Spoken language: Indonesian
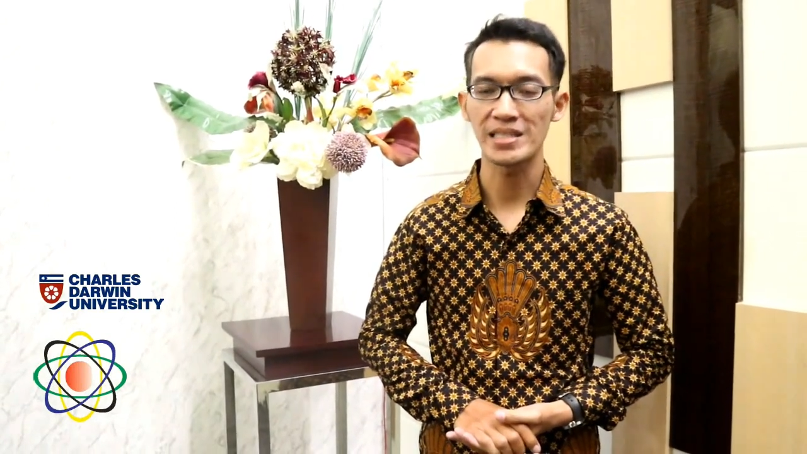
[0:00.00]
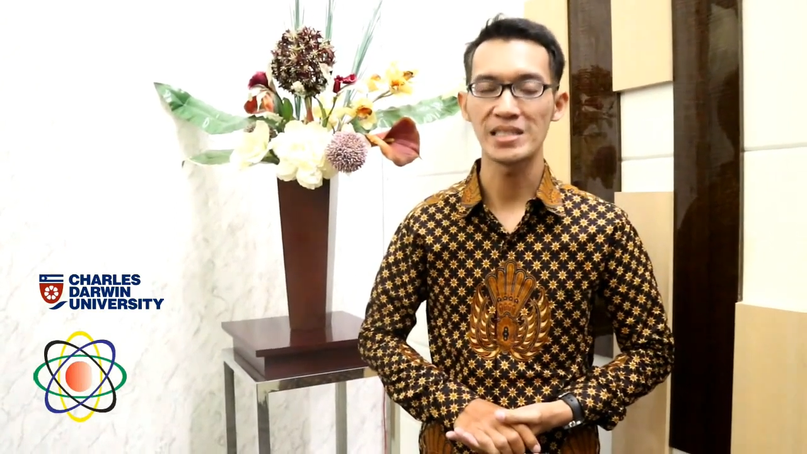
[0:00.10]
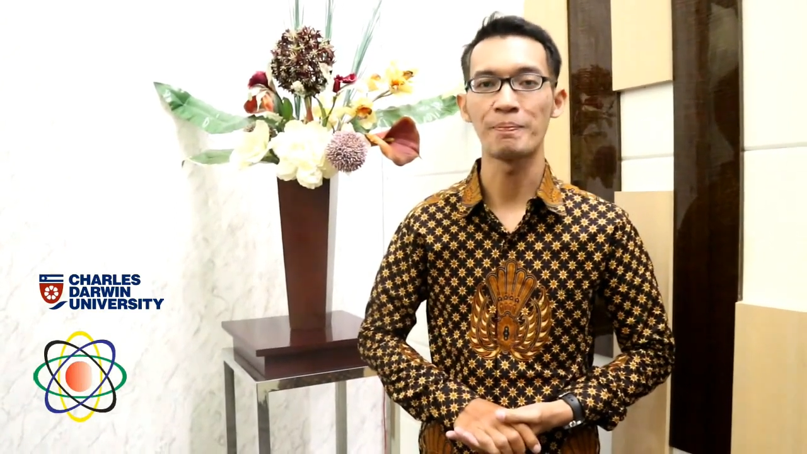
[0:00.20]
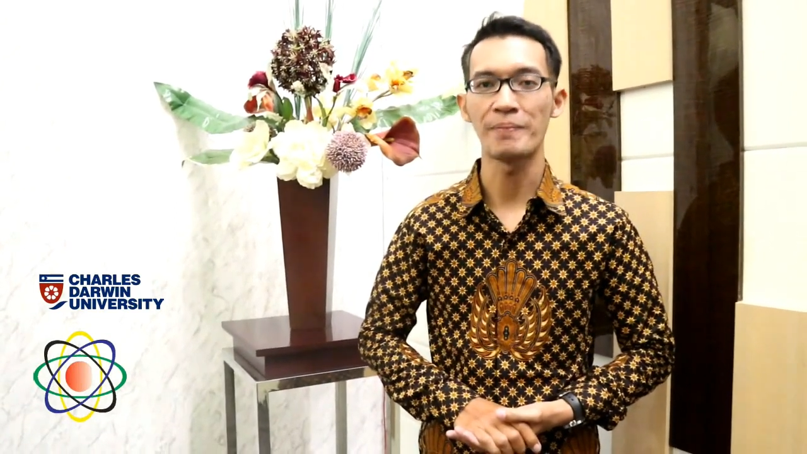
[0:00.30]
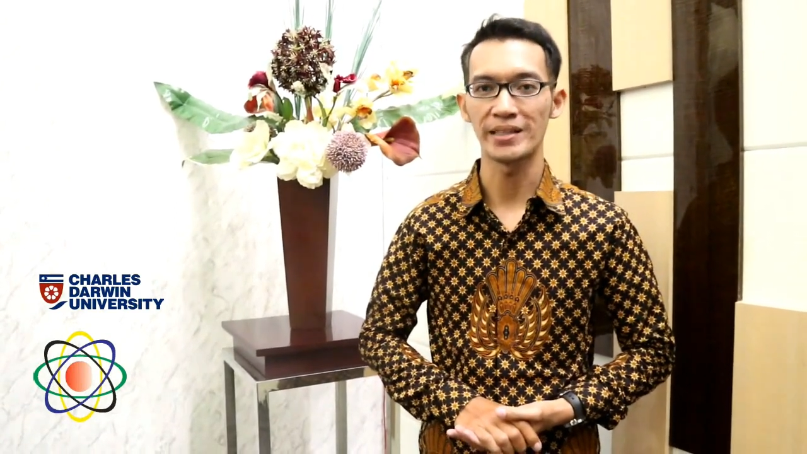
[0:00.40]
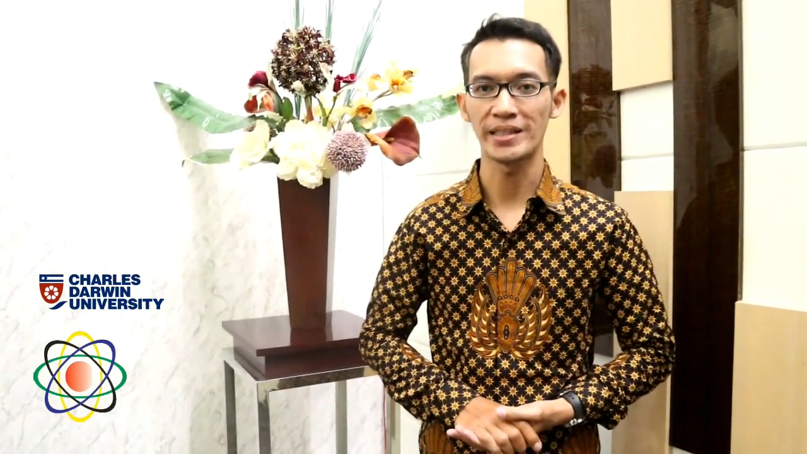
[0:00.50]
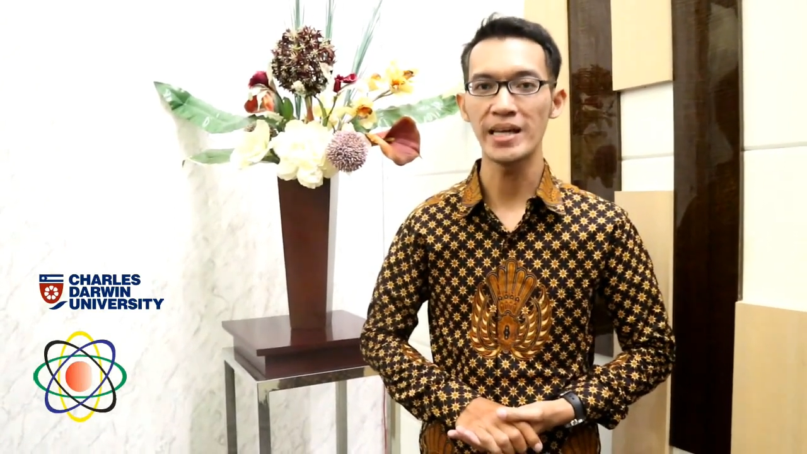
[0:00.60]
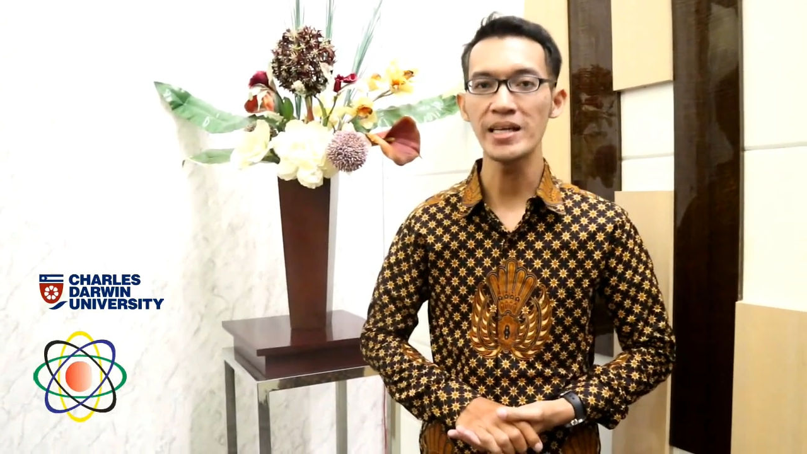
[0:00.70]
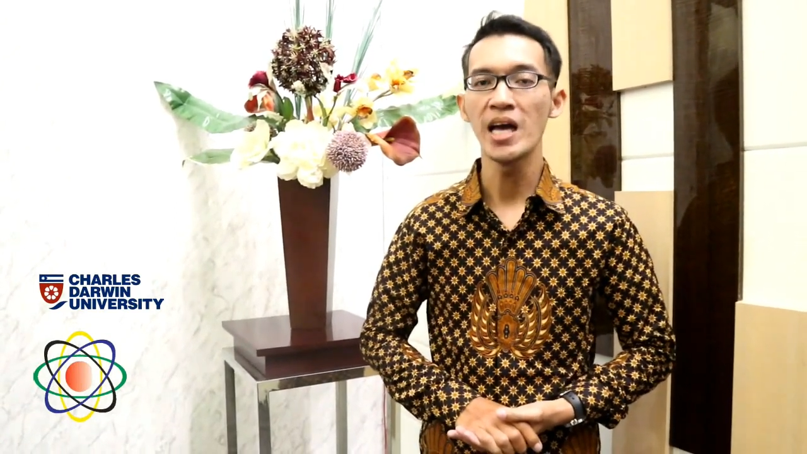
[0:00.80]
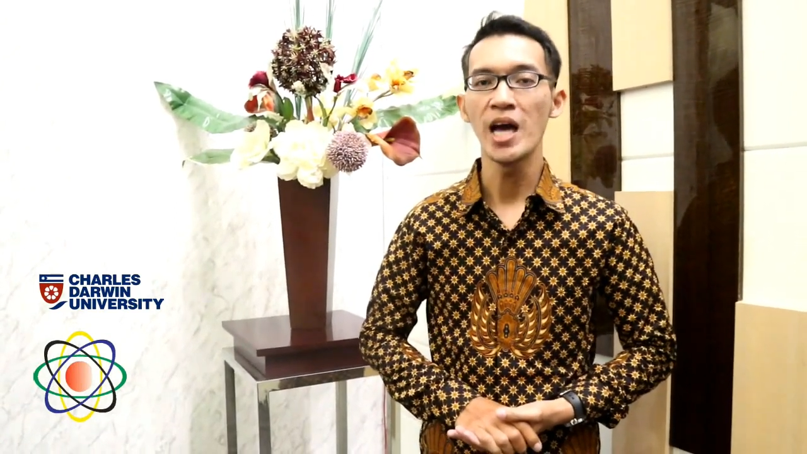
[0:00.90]

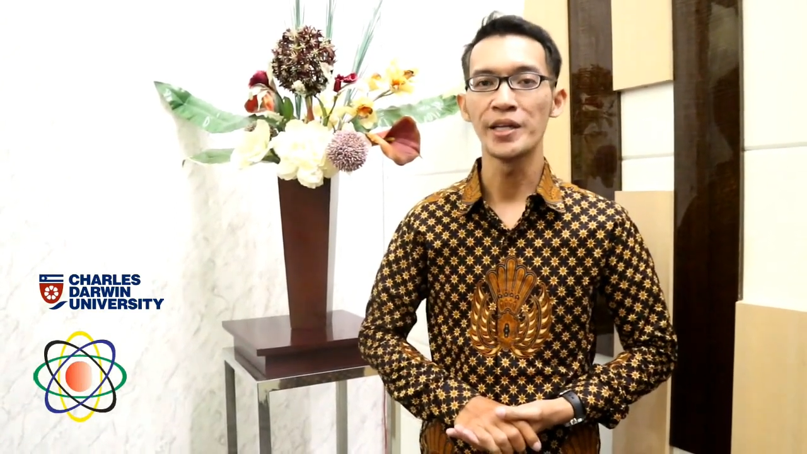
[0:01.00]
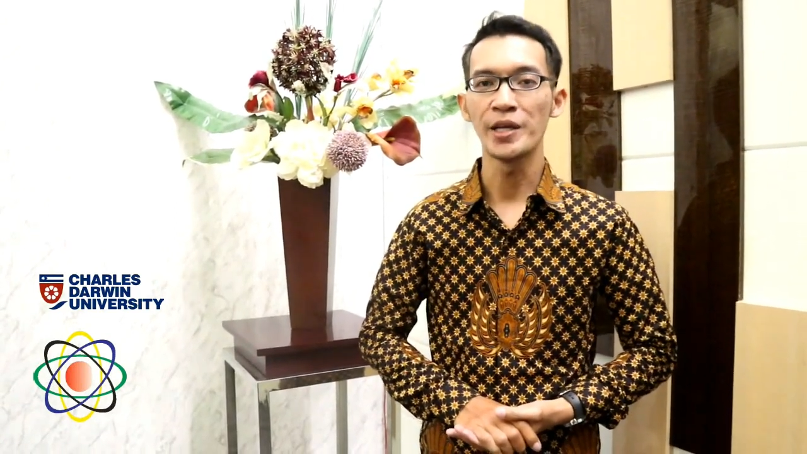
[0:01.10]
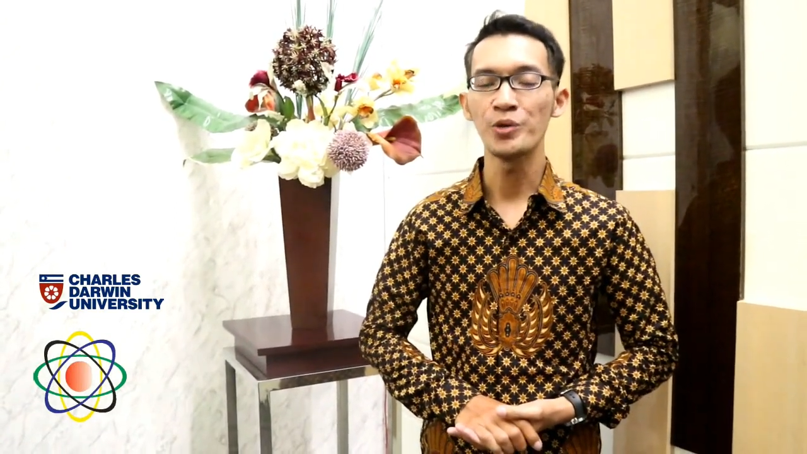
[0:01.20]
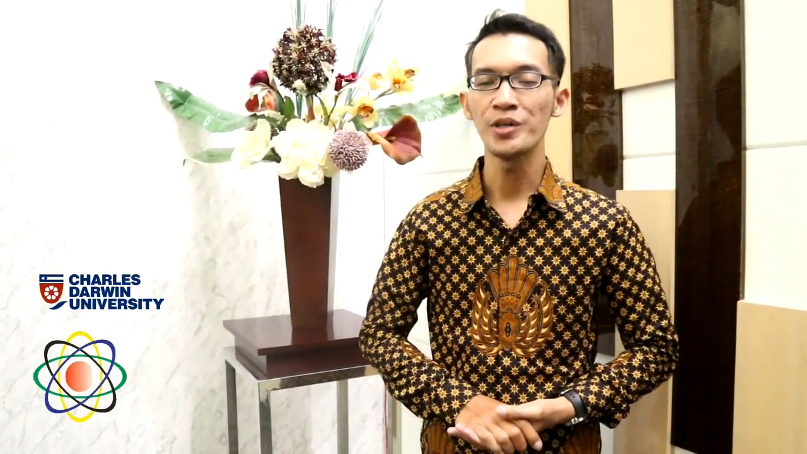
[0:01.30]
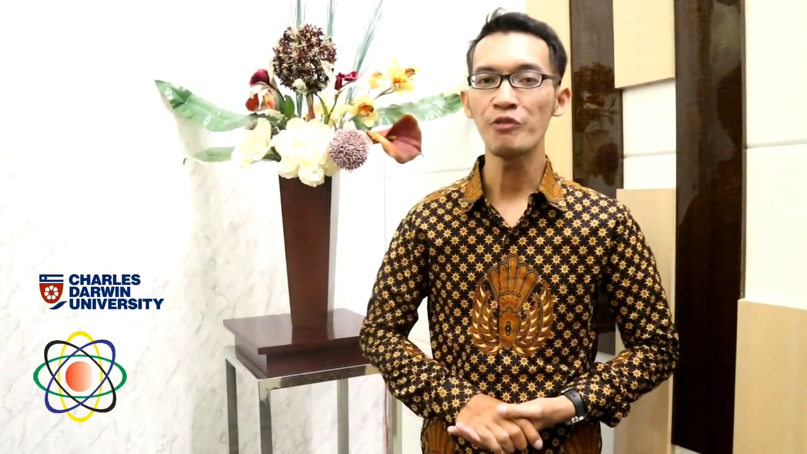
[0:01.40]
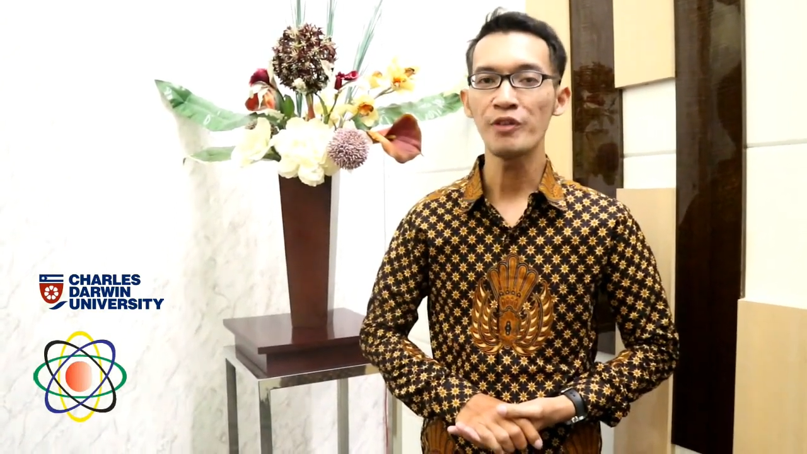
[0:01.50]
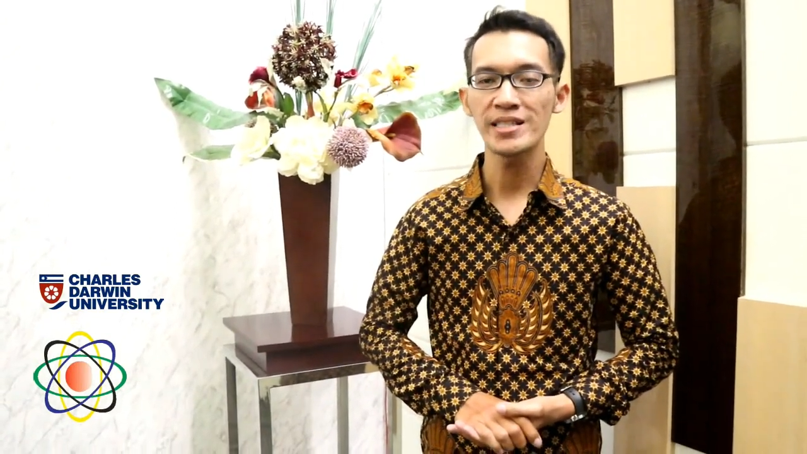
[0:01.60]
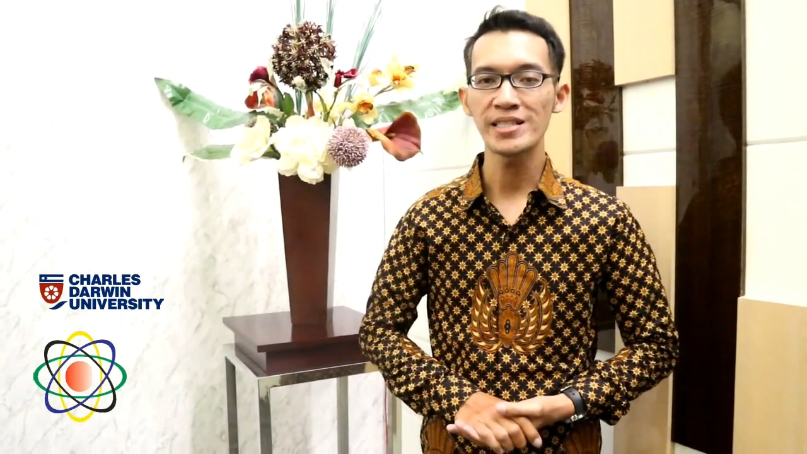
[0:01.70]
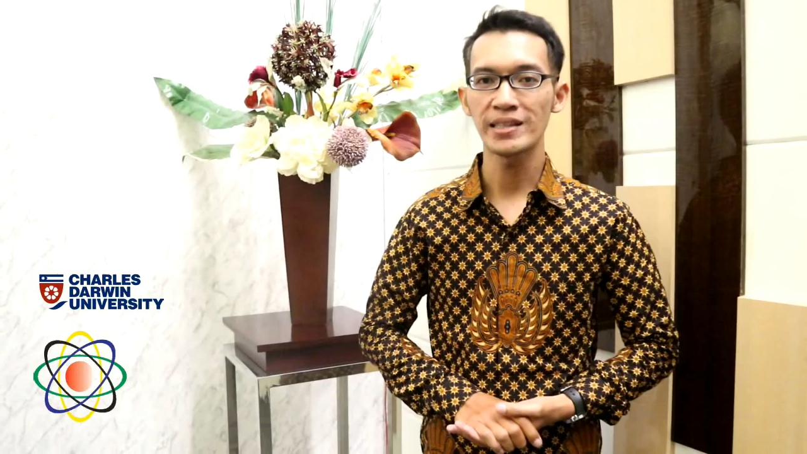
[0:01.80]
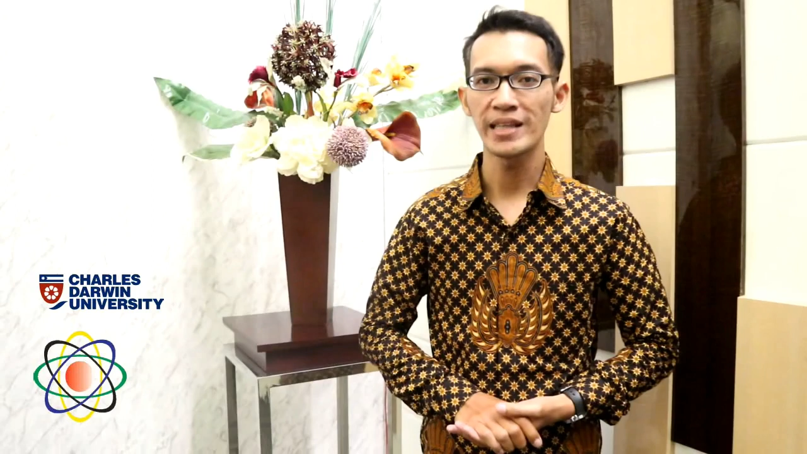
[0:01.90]
tepatnya di
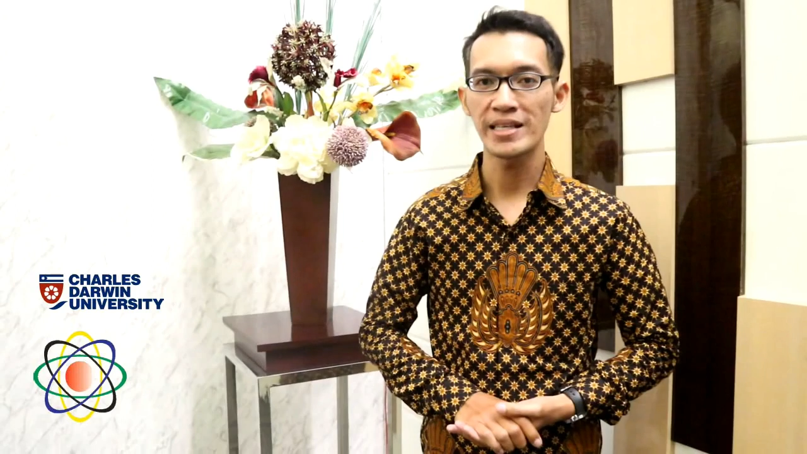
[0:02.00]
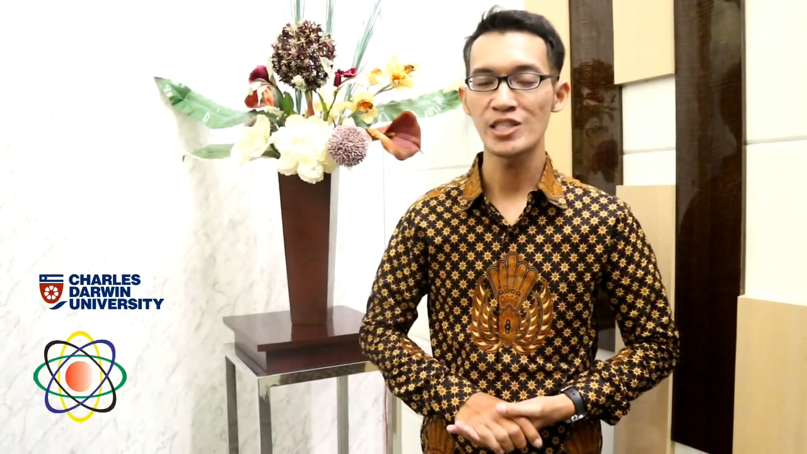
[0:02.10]
Universitas